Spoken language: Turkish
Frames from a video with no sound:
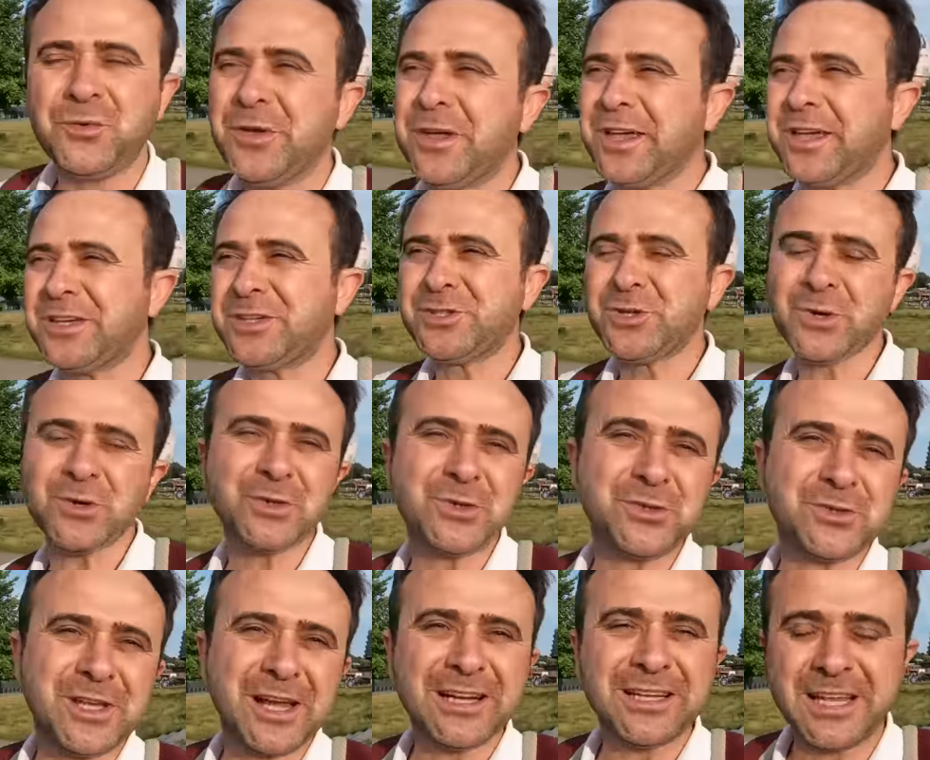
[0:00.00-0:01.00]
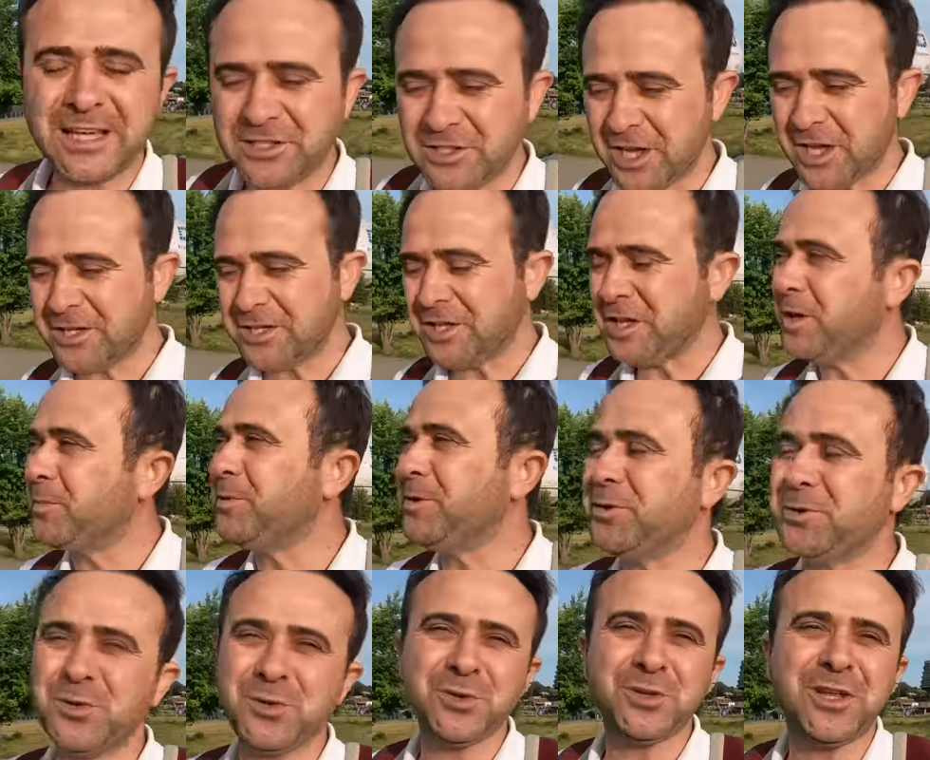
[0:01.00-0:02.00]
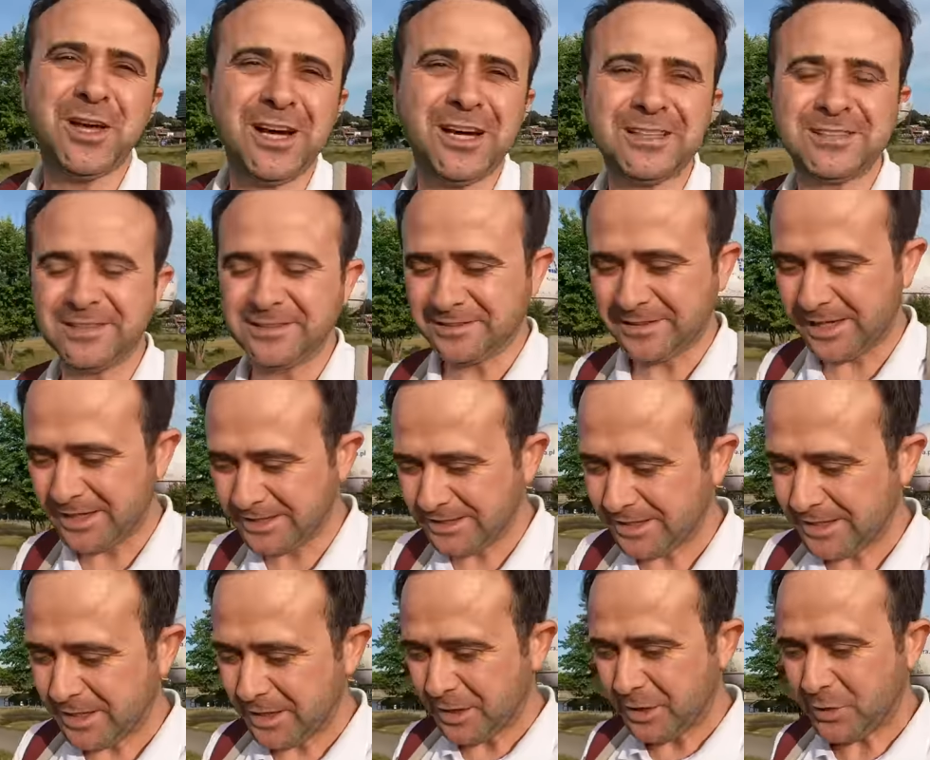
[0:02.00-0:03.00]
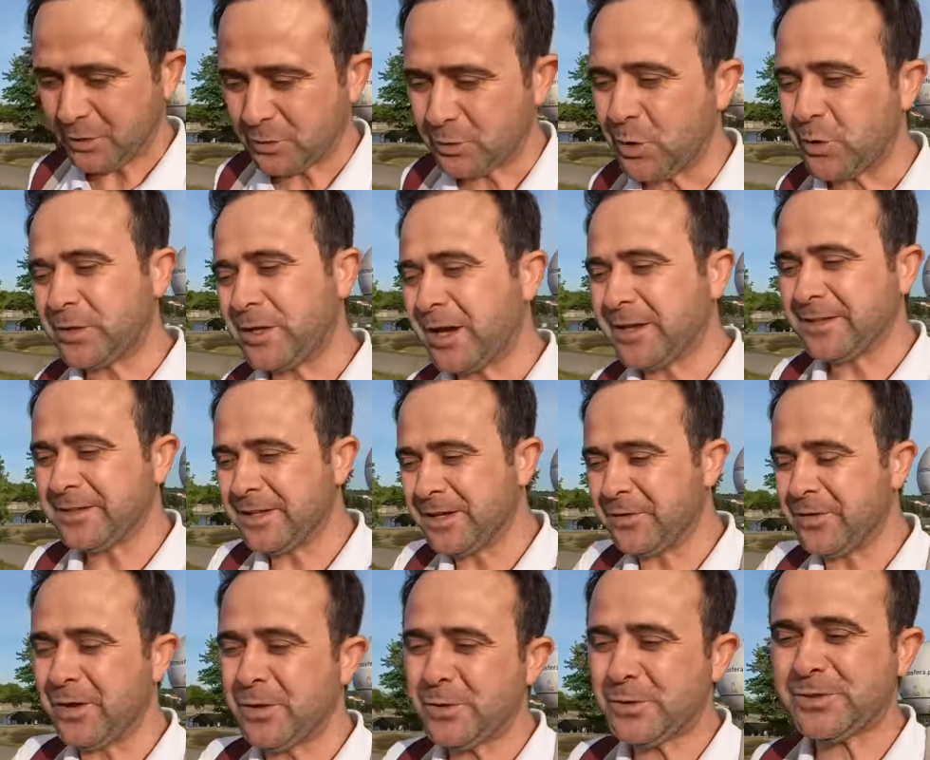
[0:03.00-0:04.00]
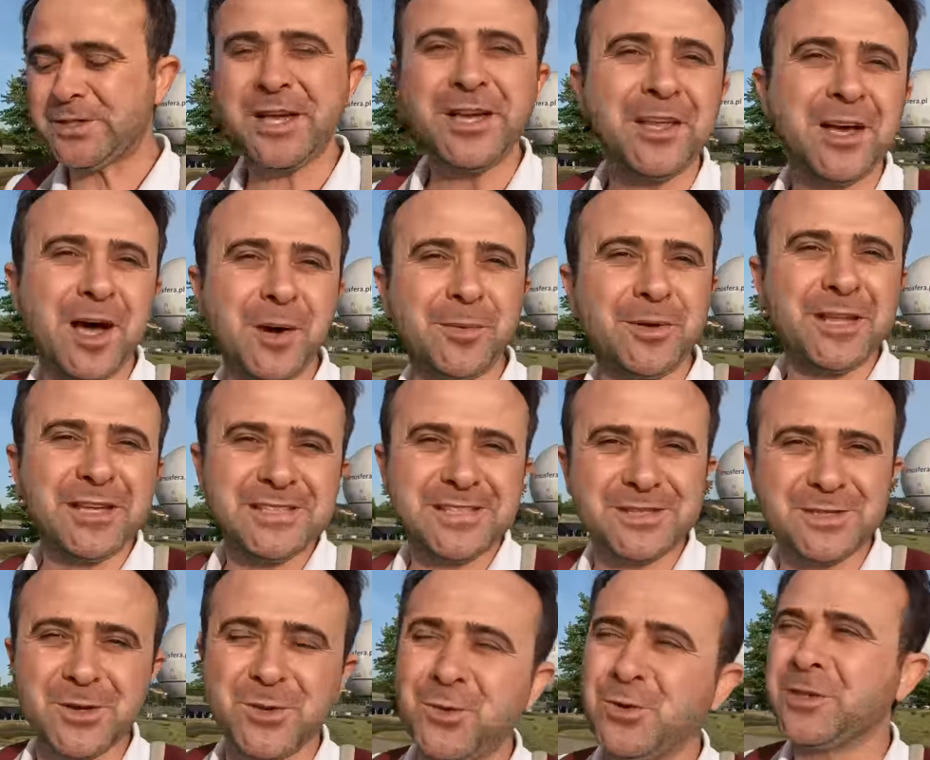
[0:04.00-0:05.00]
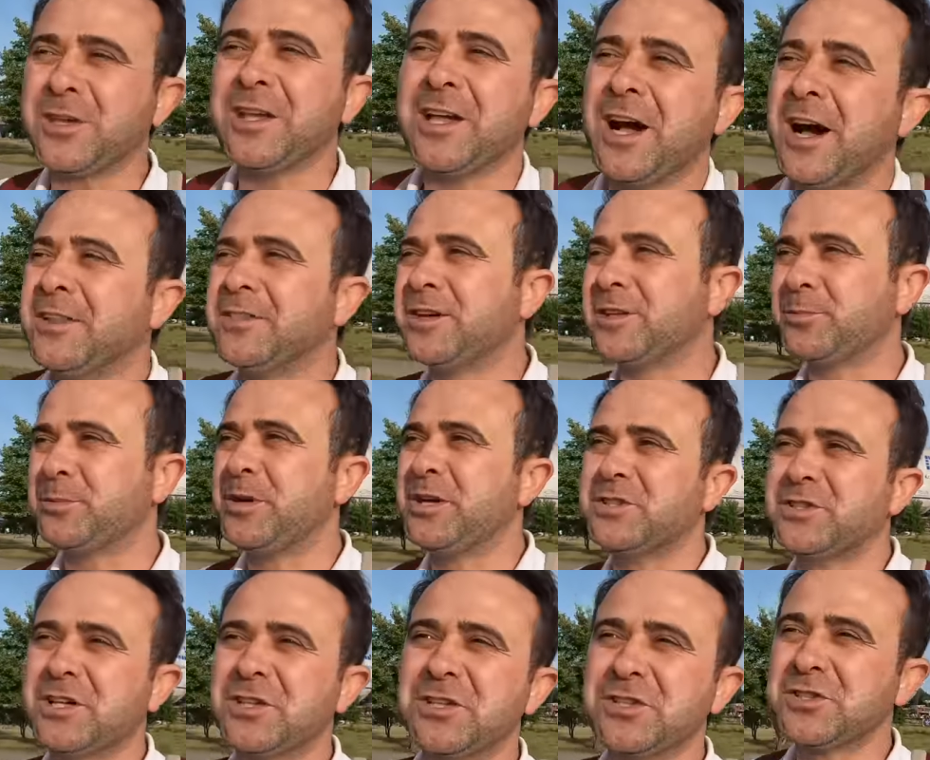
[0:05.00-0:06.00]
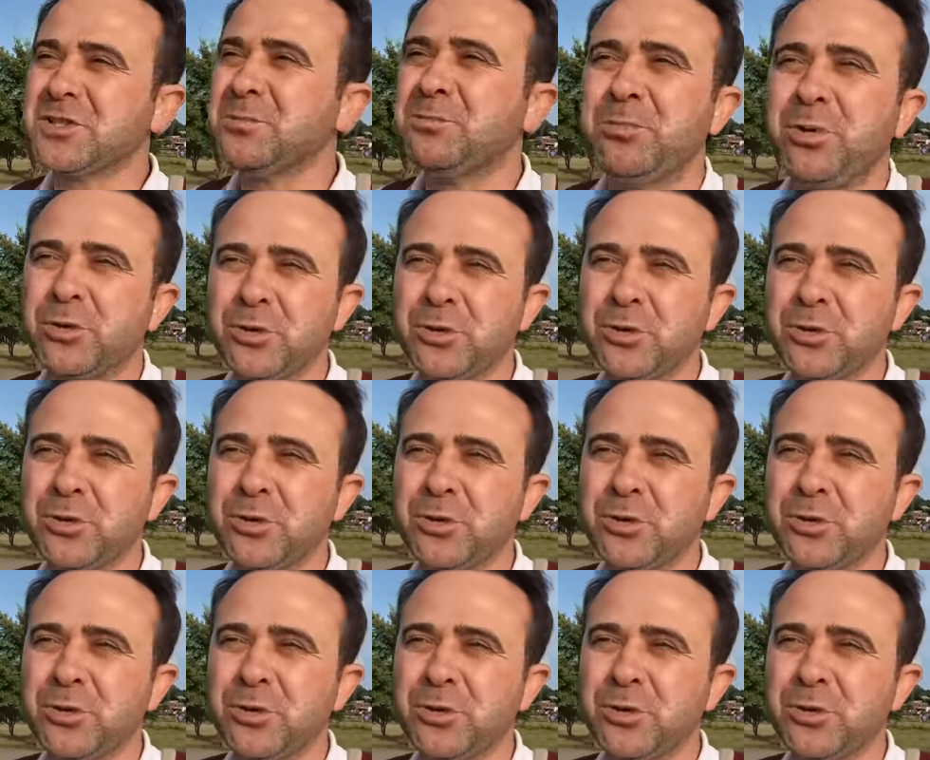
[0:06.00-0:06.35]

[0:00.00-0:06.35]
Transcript: Ve çok güzel geçen yine bir günün ardından Gökhan'la ve Hüseyin abiyle size ülkeyi anlatmaya çalıştım.